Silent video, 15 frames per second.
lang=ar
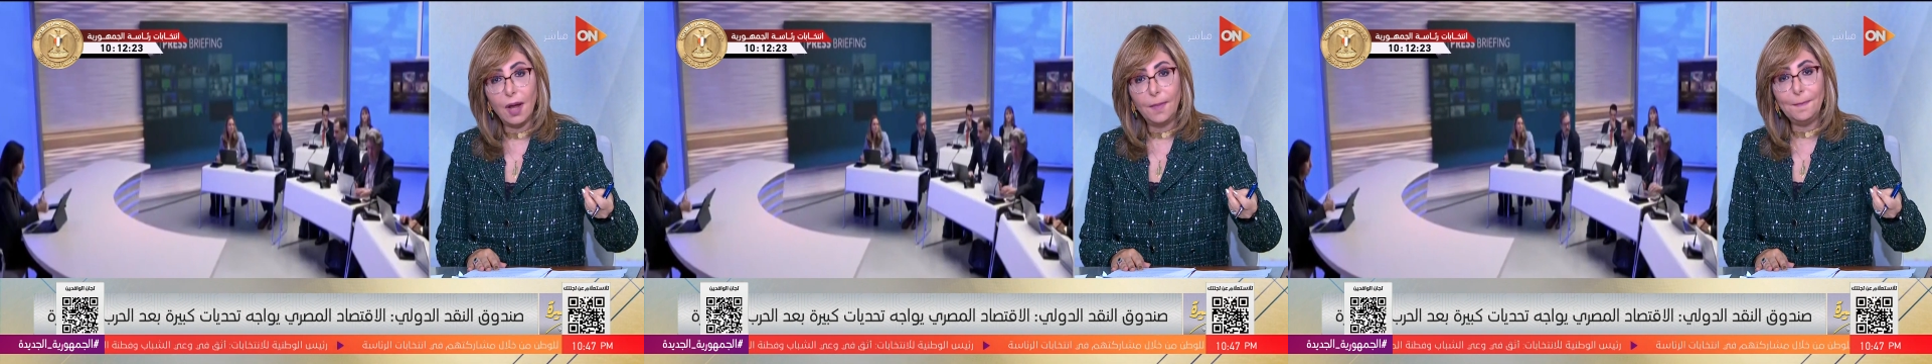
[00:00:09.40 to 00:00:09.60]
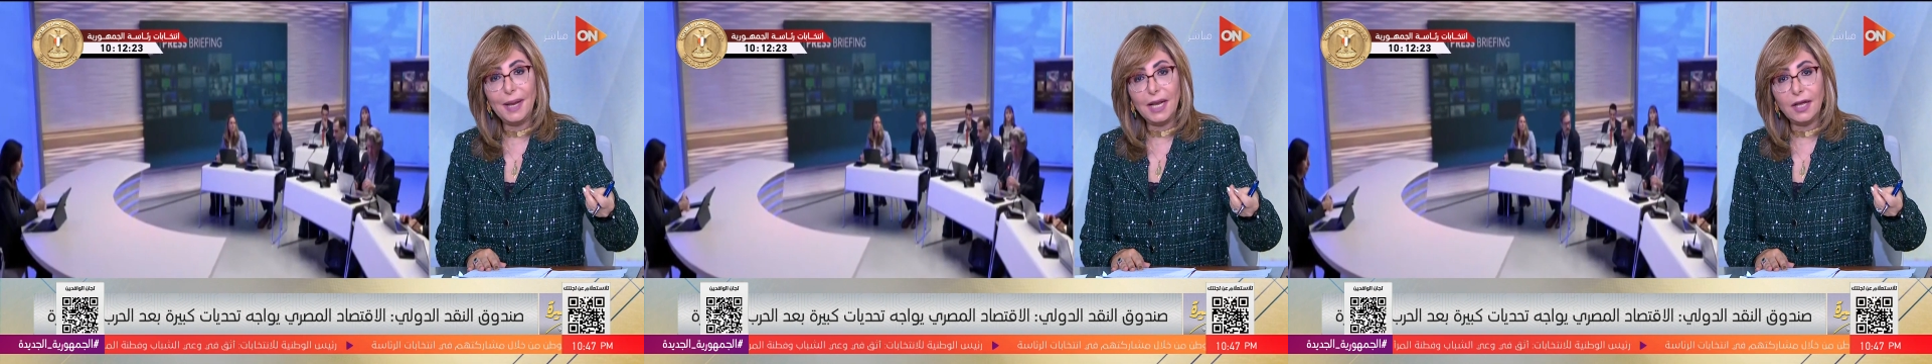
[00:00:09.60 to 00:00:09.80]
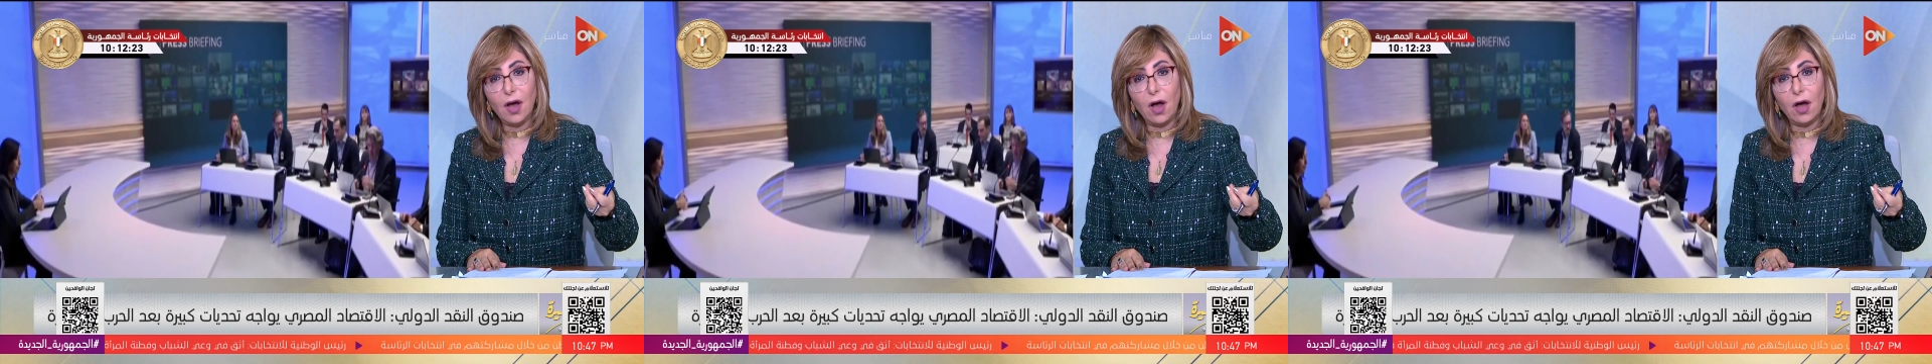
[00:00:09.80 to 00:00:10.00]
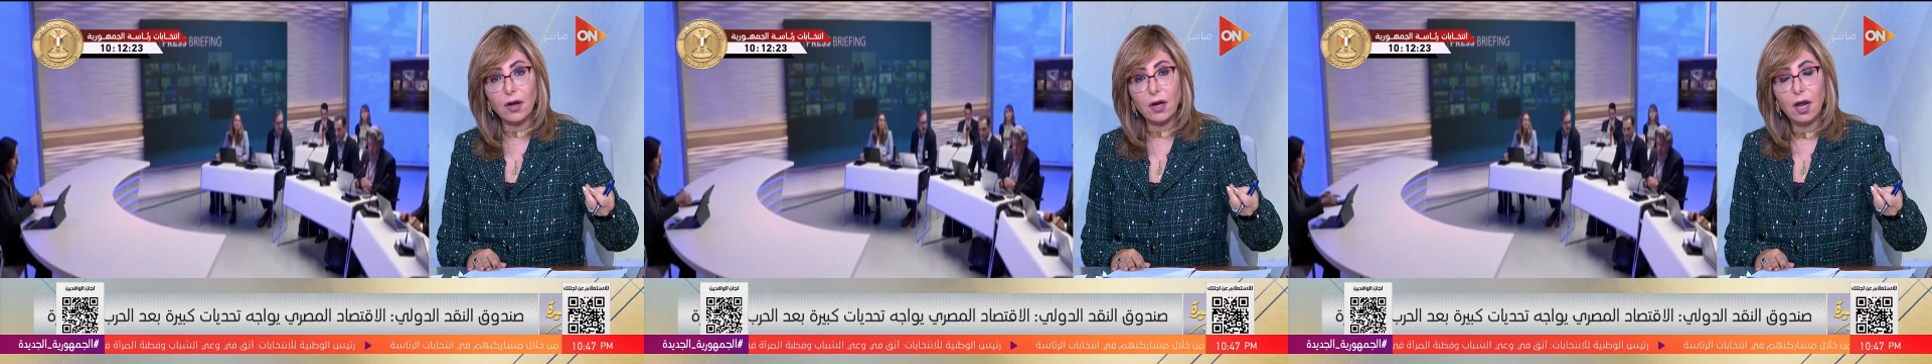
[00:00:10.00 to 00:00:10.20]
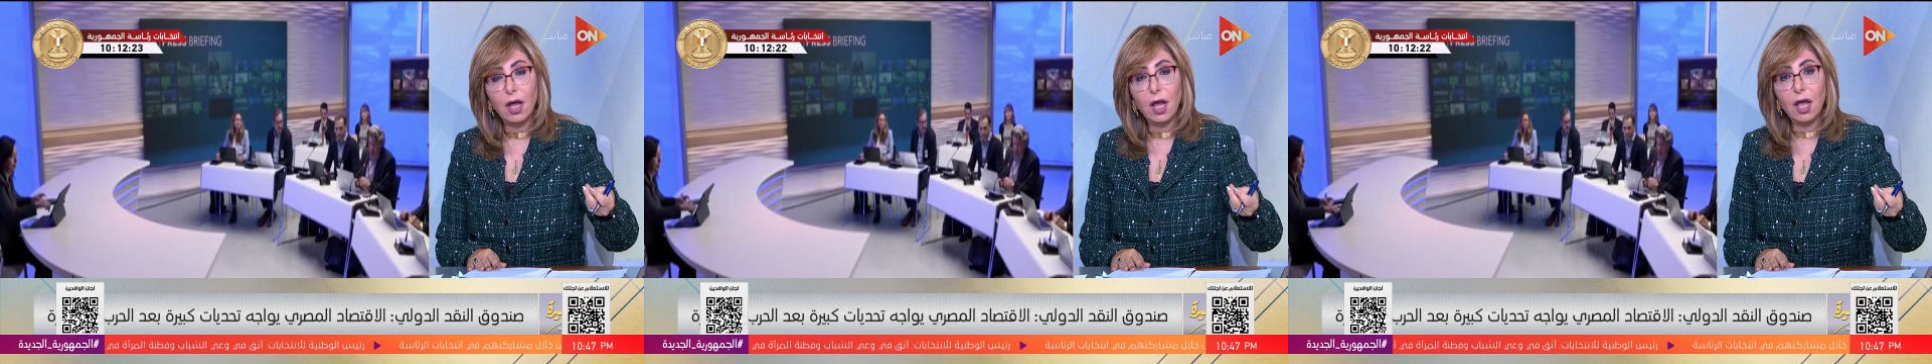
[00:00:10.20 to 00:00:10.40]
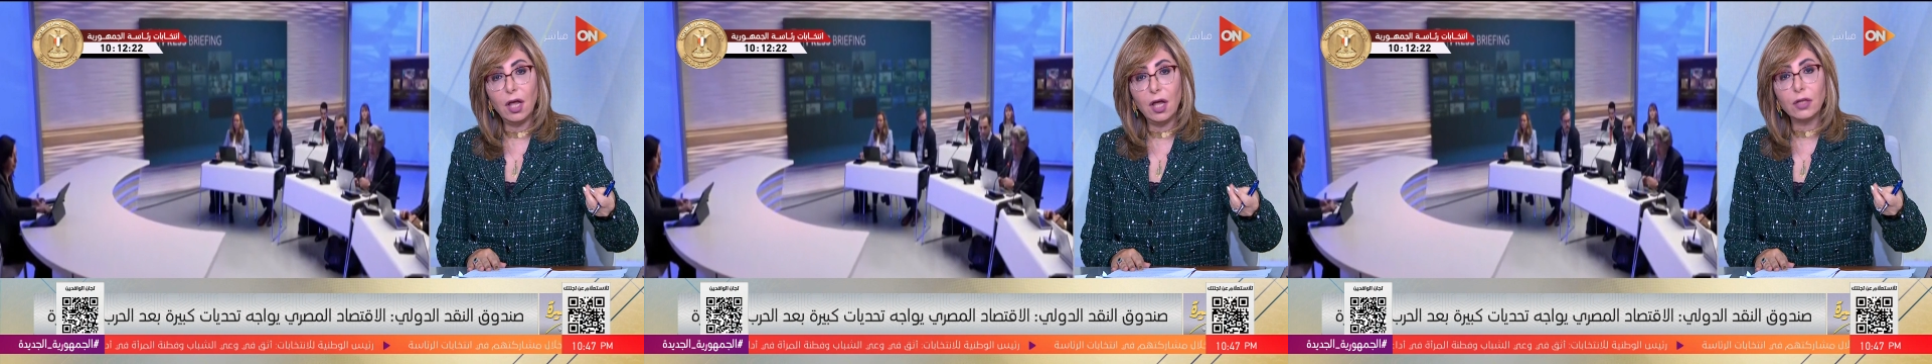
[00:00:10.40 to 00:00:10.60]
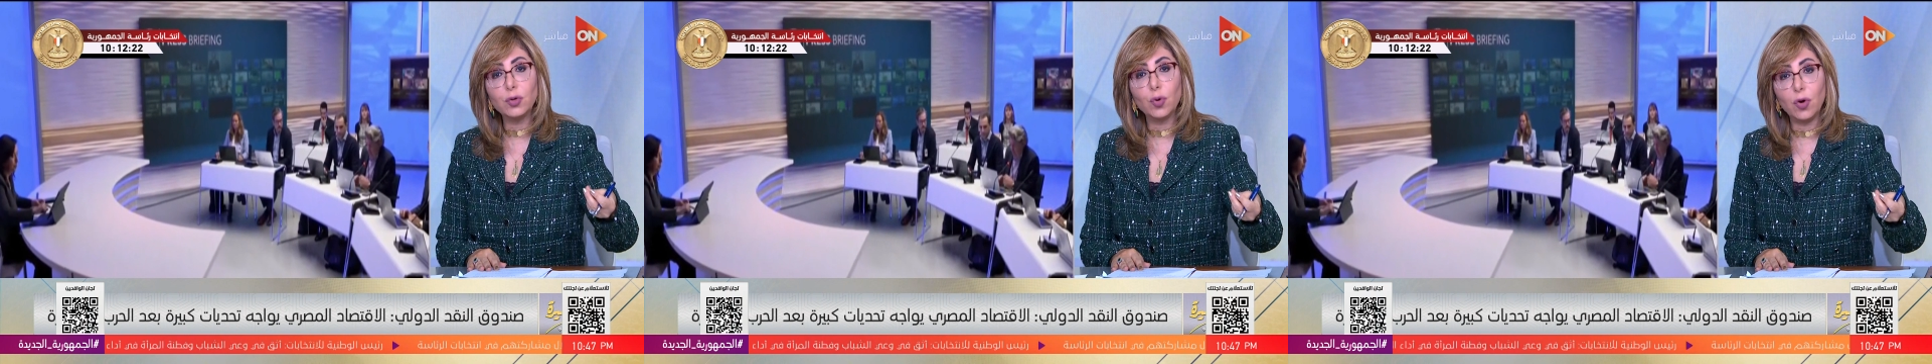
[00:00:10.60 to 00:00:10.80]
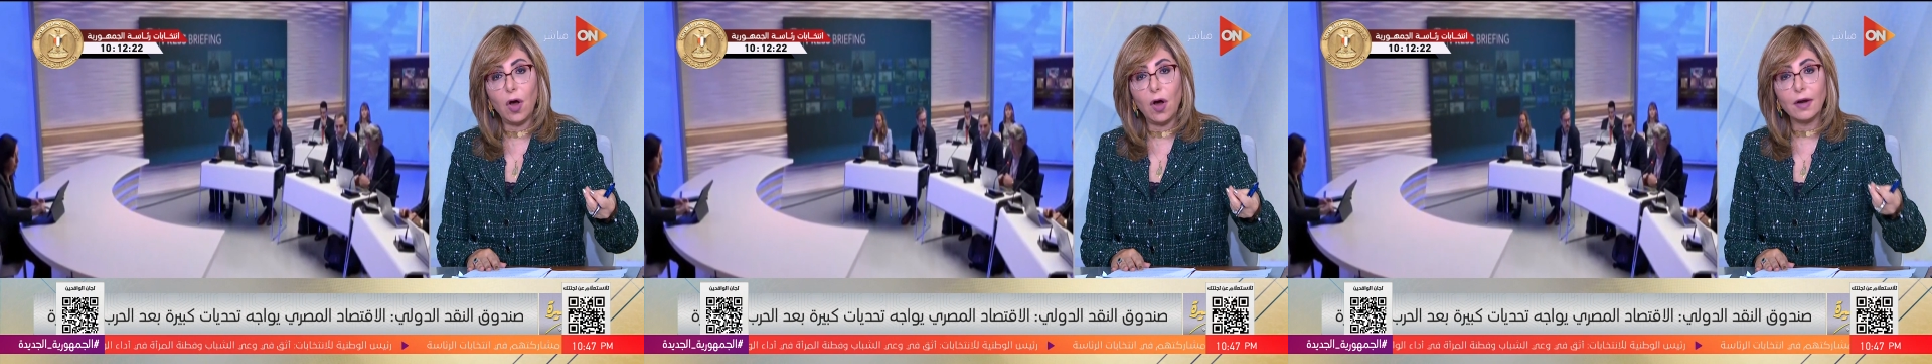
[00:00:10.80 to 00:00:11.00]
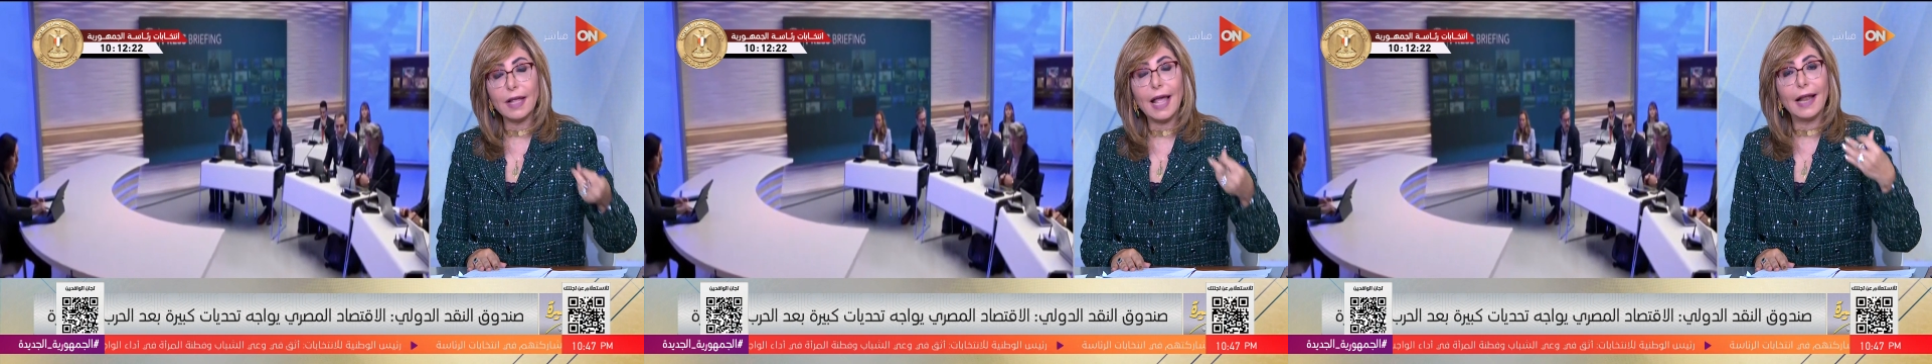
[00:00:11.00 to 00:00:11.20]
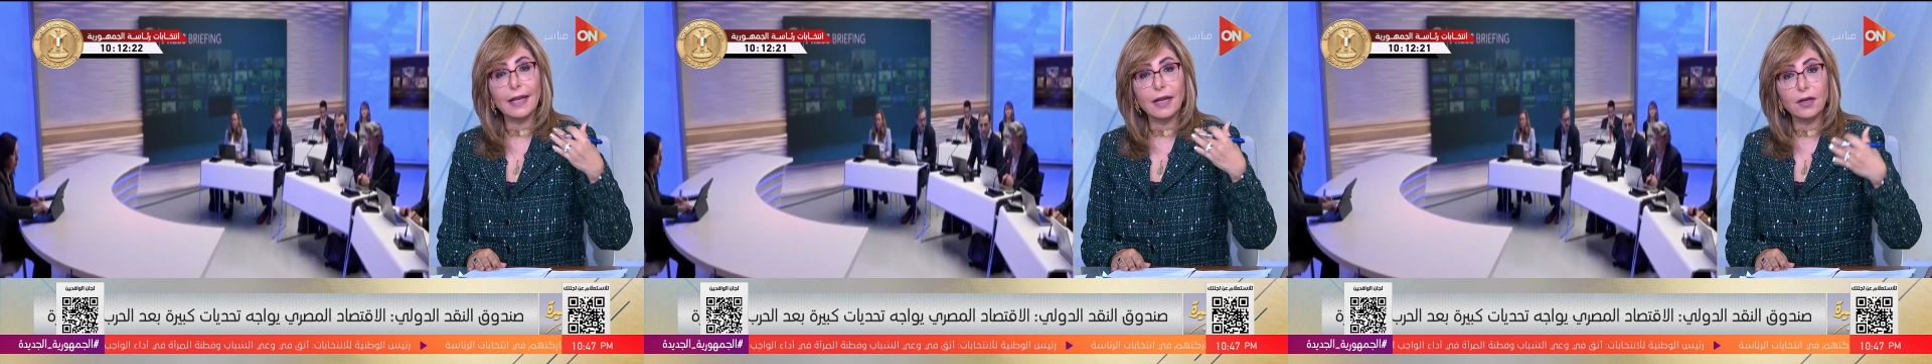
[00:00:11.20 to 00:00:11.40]
مليار آه، دولار
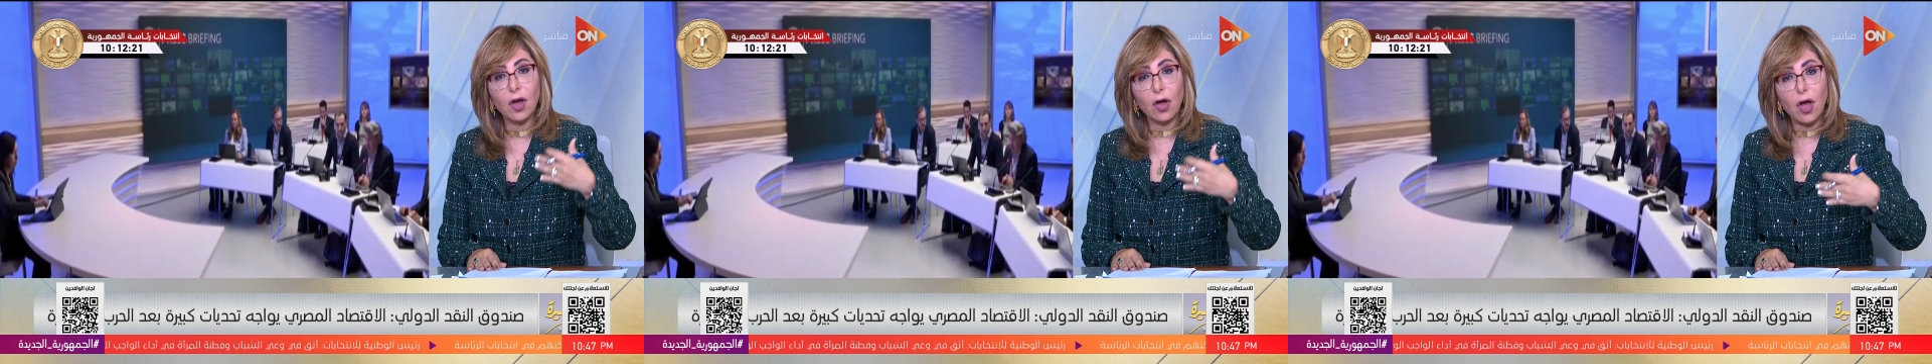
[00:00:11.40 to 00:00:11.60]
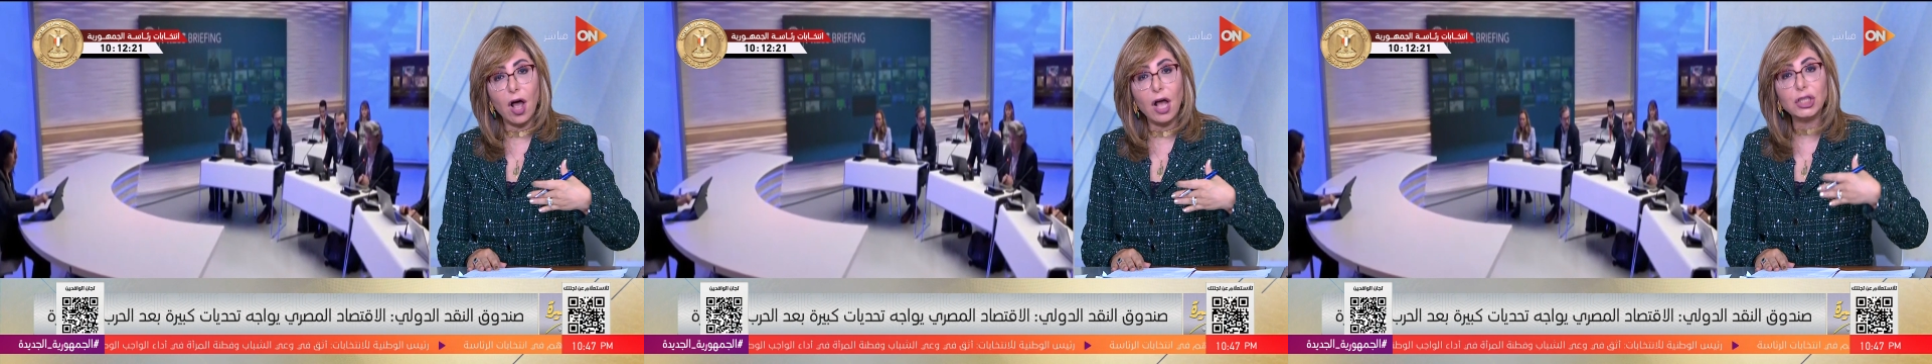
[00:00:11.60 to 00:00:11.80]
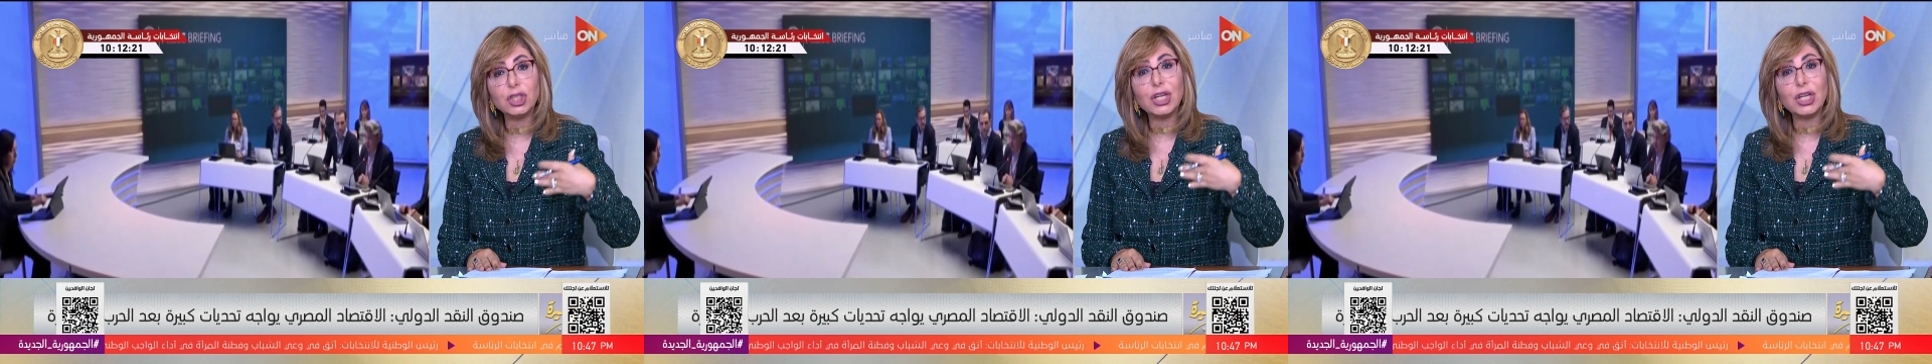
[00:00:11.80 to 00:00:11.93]
يعني نقاش